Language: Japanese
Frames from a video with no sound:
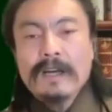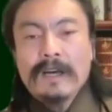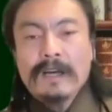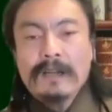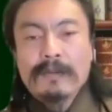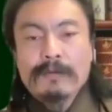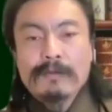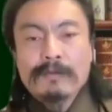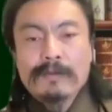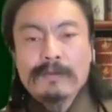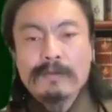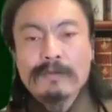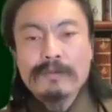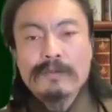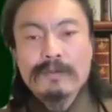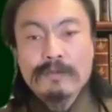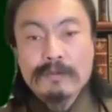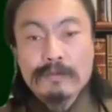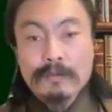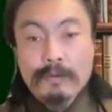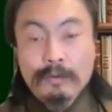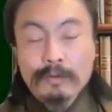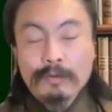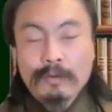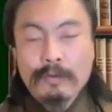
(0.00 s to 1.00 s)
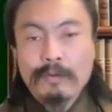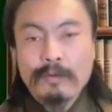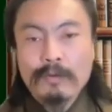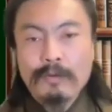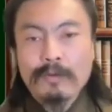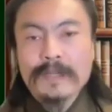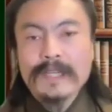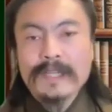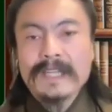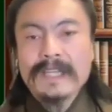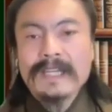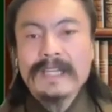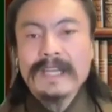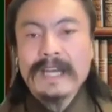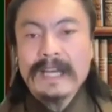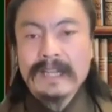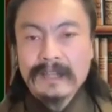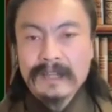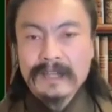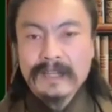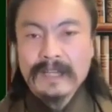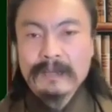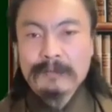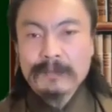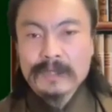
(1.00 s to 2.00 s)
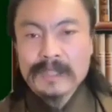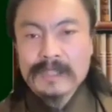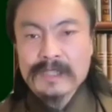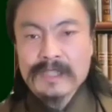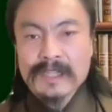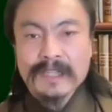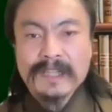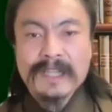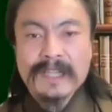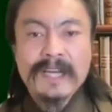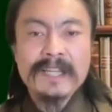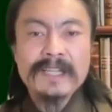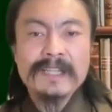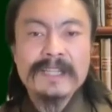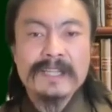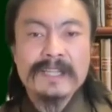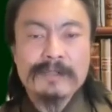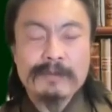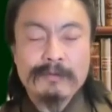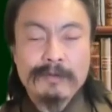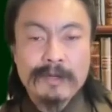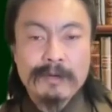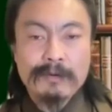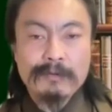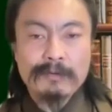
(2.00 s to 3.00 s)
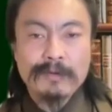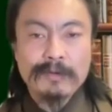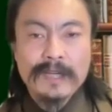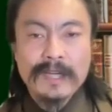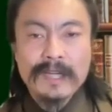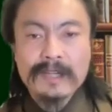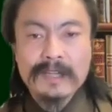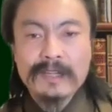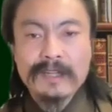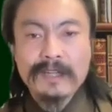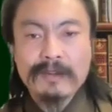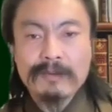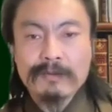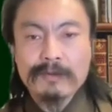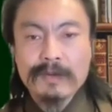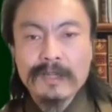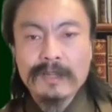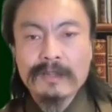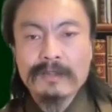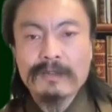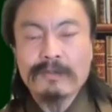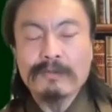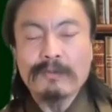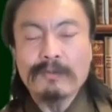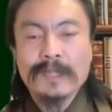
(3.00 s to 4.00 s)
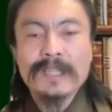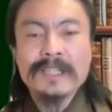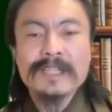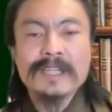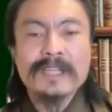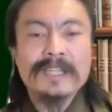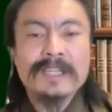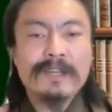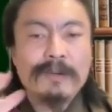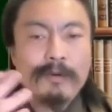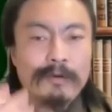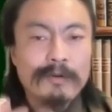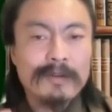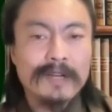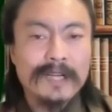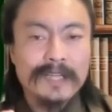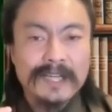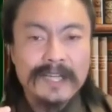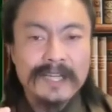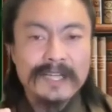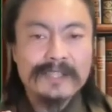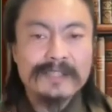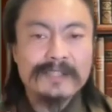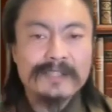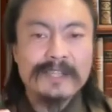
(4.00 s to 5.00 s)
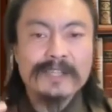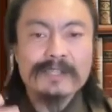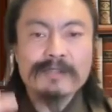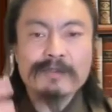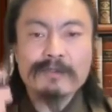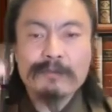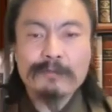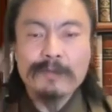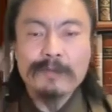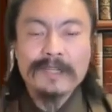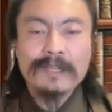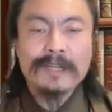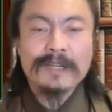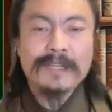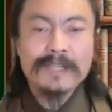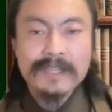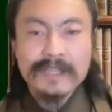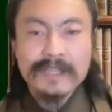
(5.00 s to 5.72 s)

あのそういうことをやっています。じゃあなんでそんなことをやってるのかっていうと、私は日本が大好きで、それまでは